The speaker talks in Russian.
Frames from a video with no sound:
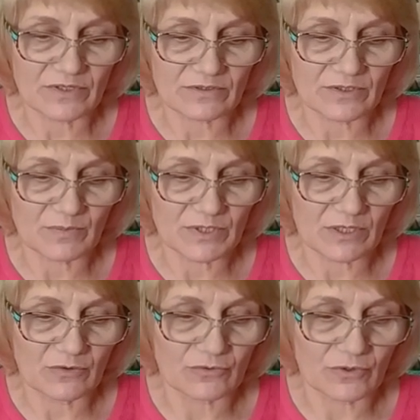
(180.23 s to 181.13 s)
вырыл
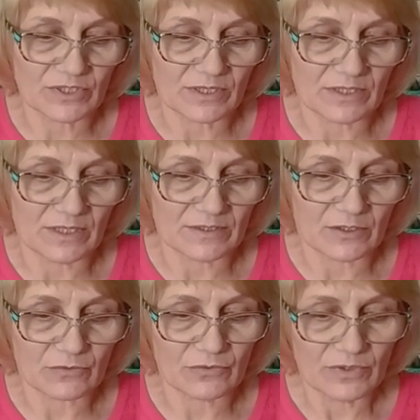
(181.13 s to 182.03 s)
неподалеку от кола
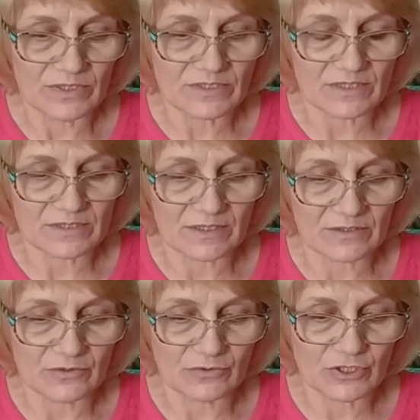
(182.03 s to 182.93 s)
нору и
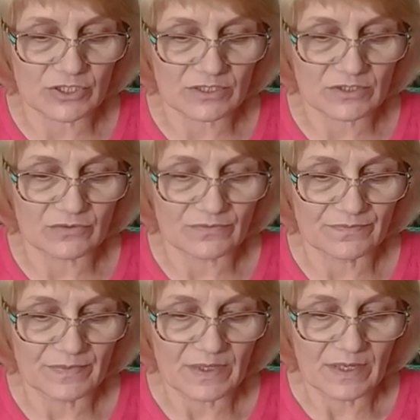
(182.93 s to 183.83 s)
заслал ее шерстью.
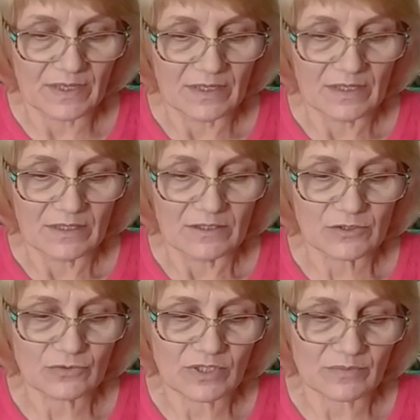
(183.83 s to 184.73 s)

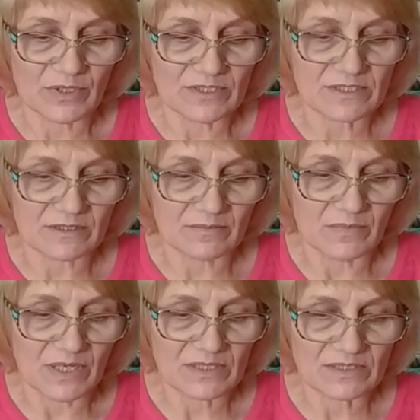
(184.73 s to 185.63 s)
Лису кормили сырым
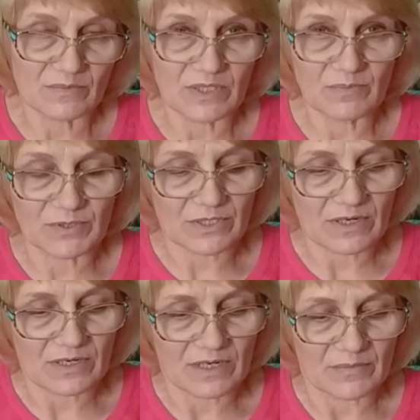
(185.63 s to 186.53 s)
мясом и
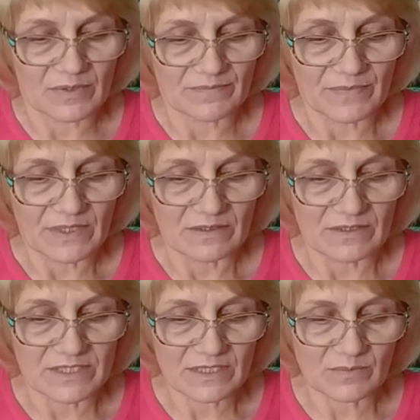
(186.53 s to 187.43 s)
потрохами.
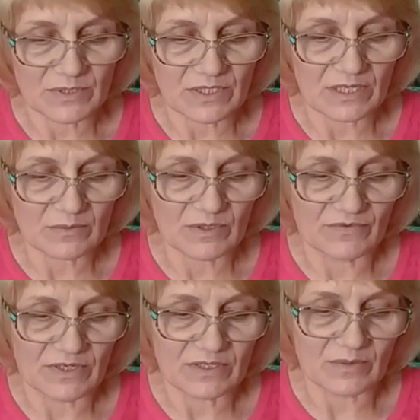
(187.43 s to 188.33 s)
Лисят
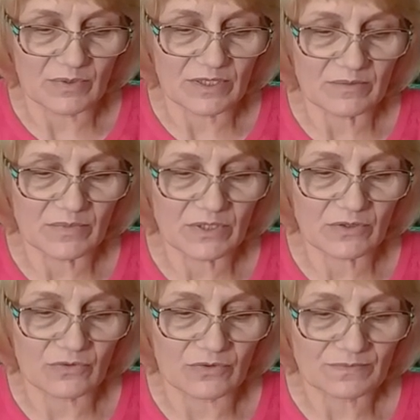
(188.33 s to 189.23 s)
подкармливали кобыльим
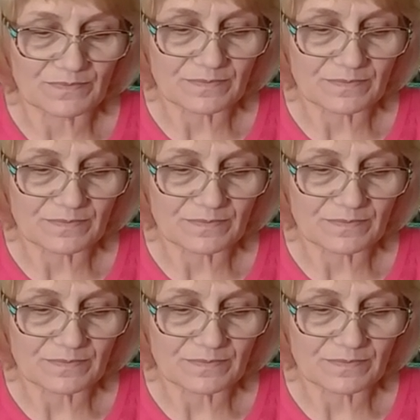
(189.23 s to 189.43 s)
молоком.